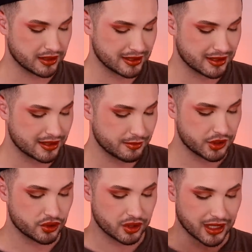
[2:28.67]
Das ist
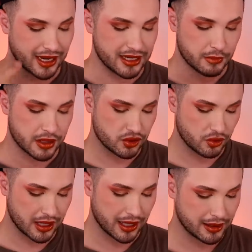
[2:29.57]
nämlich so ein
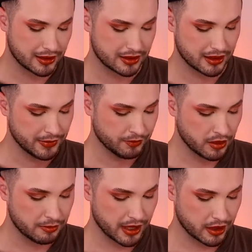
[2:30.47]
dreidimensionales
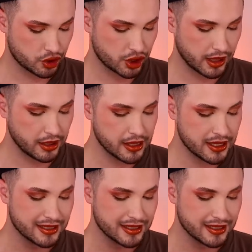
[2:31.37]
Packaging,